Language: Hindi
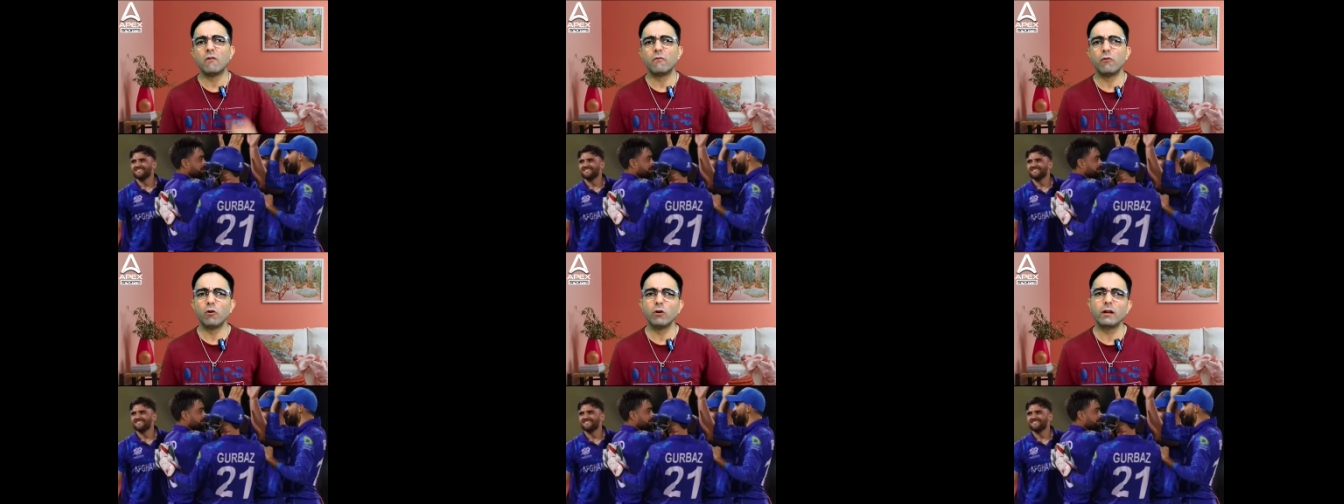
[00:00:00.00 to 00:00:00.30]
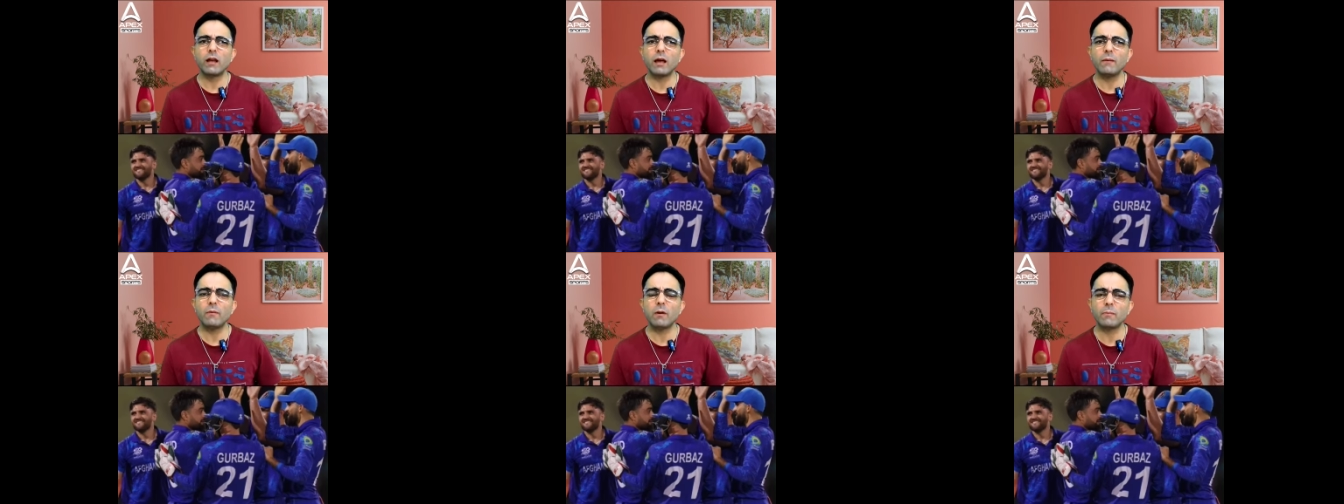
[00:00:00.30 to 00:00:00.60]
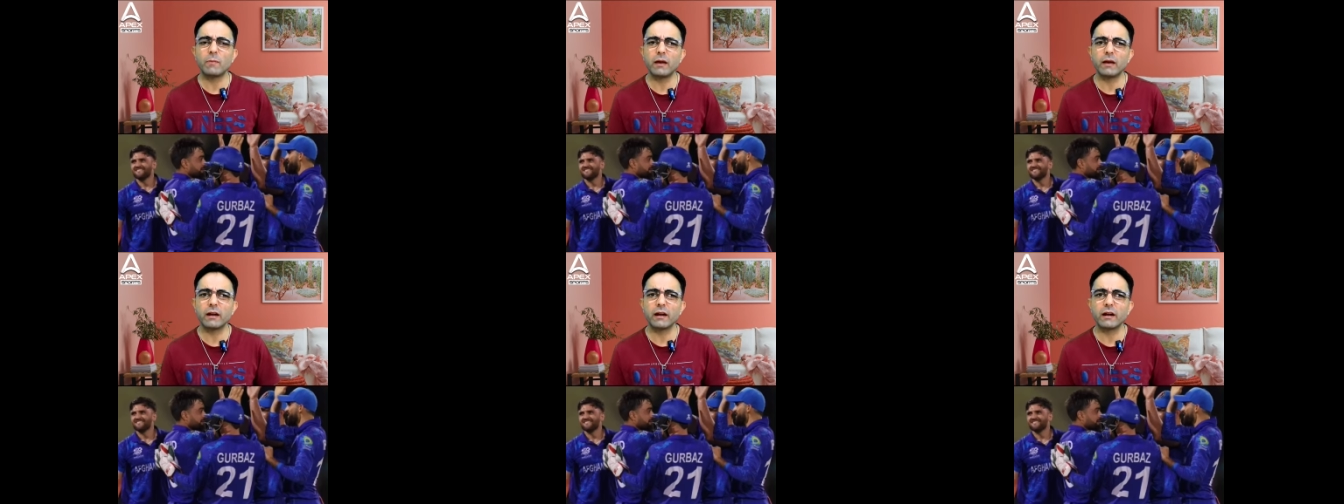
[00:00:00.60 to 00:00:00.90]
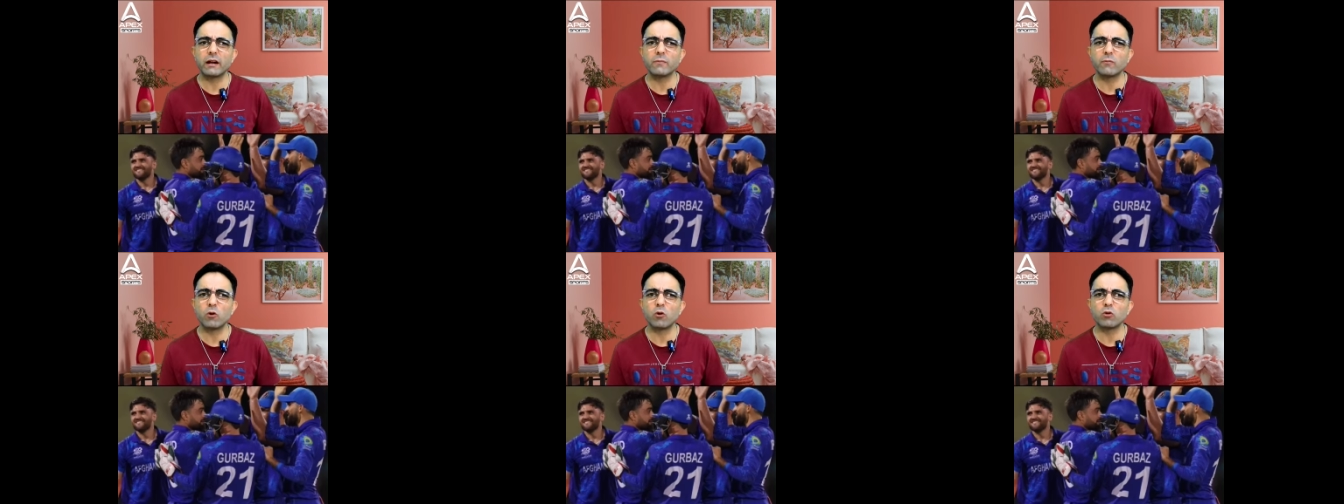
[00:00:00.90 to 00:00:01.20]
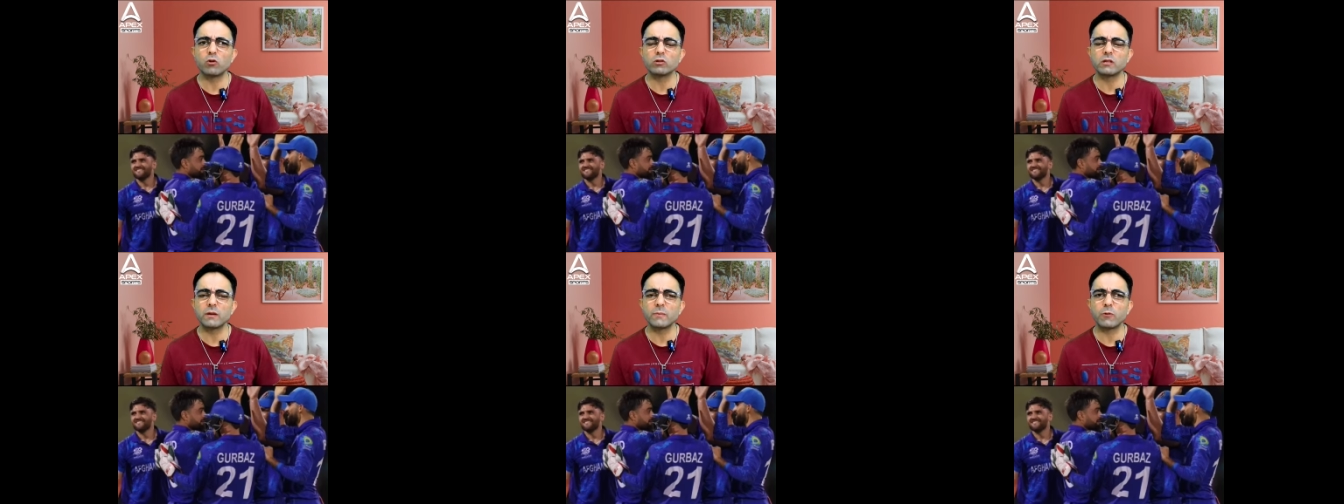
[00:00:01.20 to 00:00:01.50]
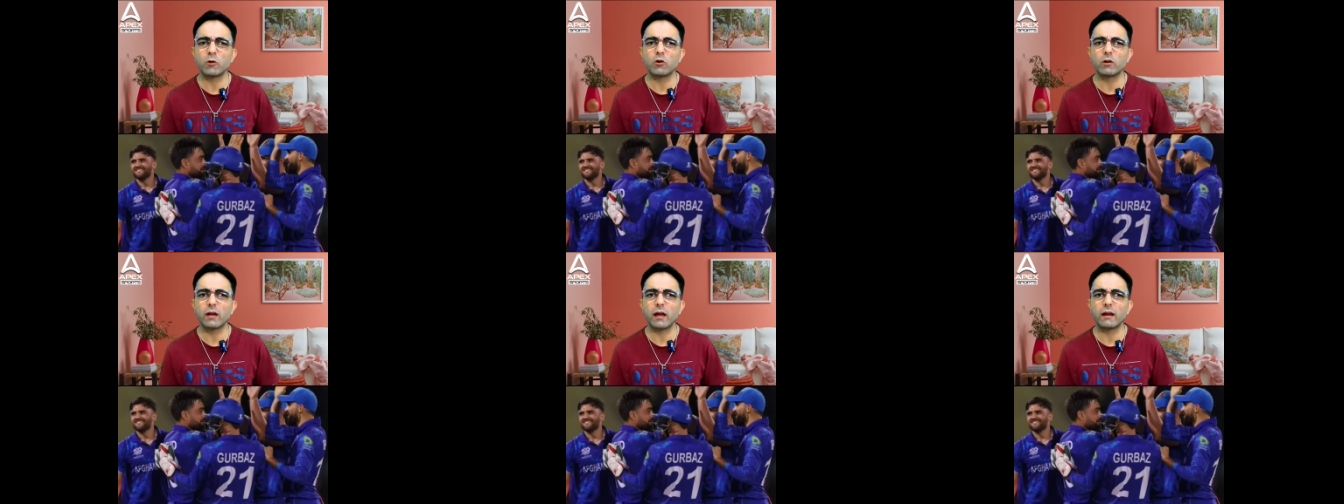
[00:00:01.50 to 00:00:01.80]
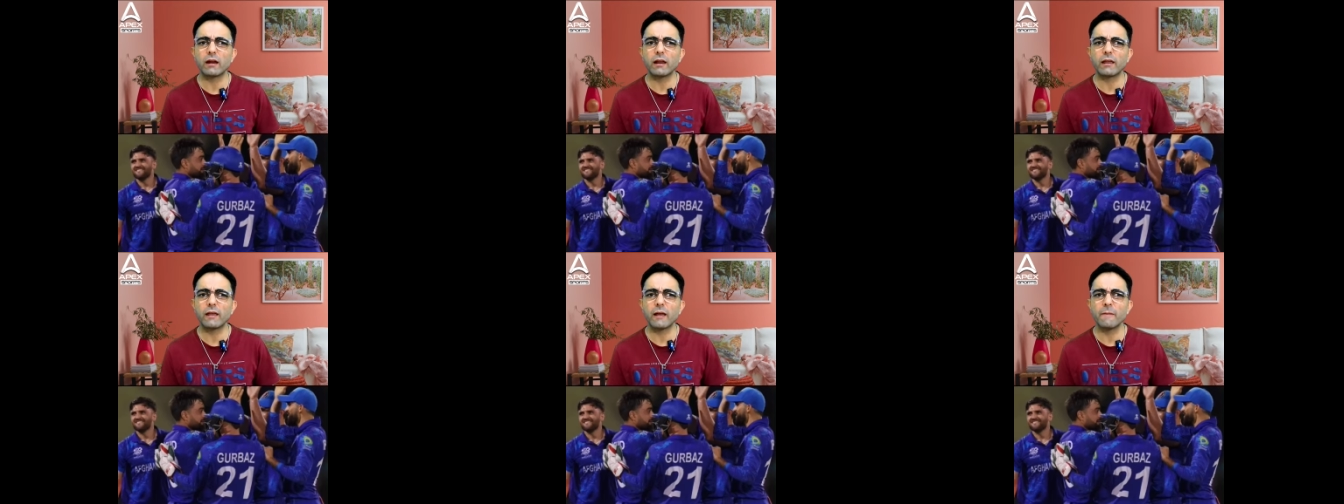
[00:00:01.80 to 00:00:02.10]
फुल टाइम अपने क्रिकेट बोर्ड को सपोर्ट
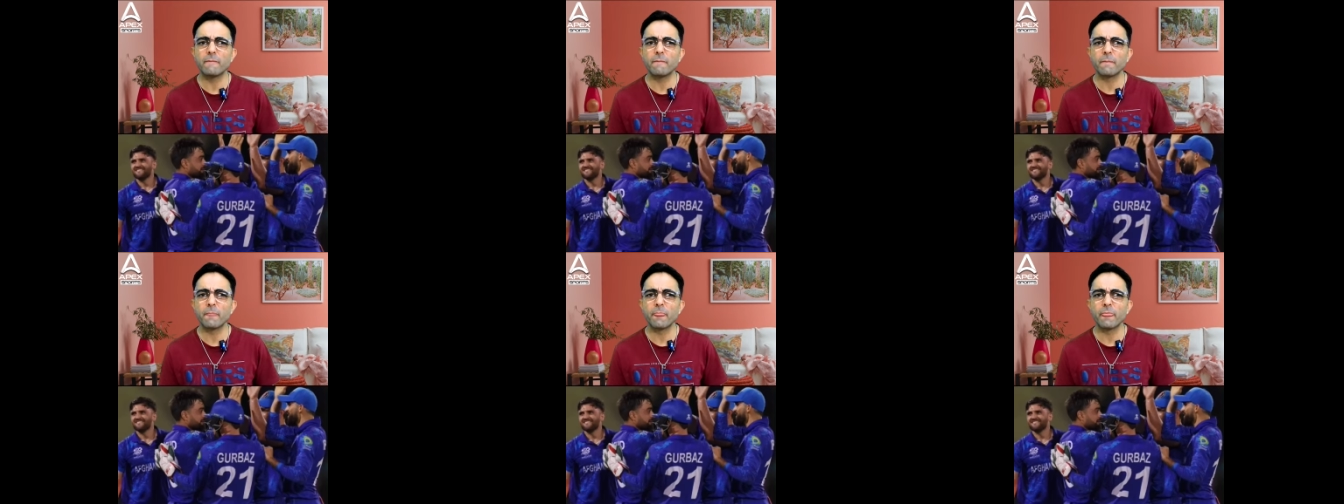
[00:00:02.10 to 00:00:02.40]
कर रही है